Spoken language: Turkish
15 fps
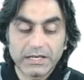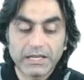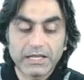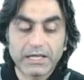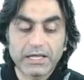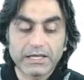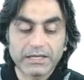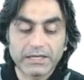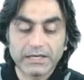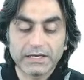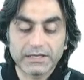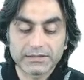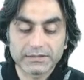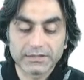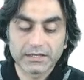La
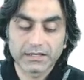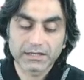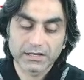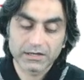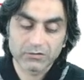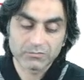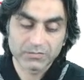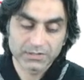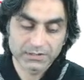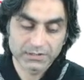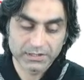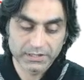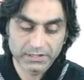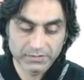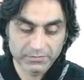yehdil kavme
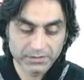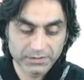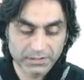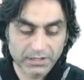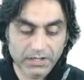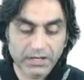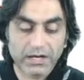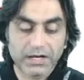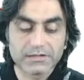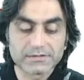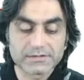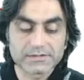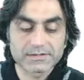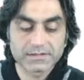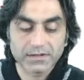zalimin.
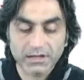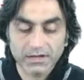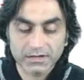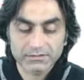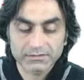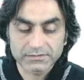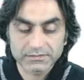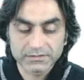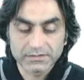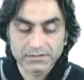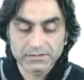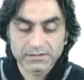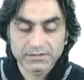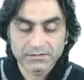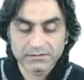Guides not
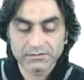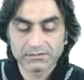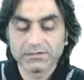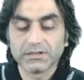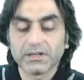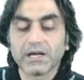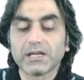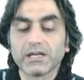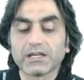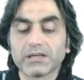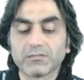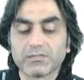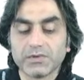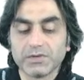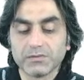the
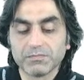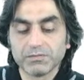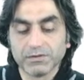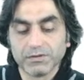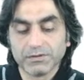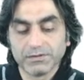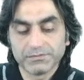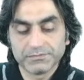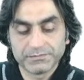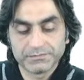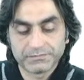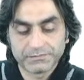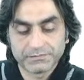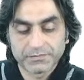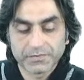denying people.
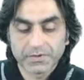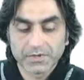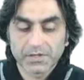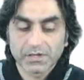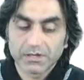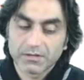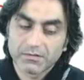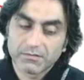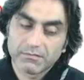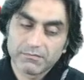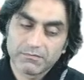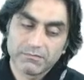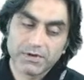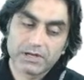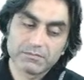
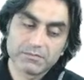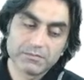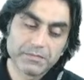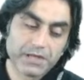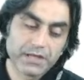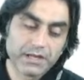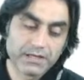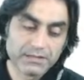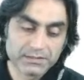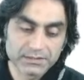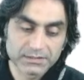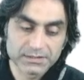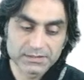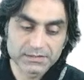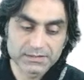Var mı mealin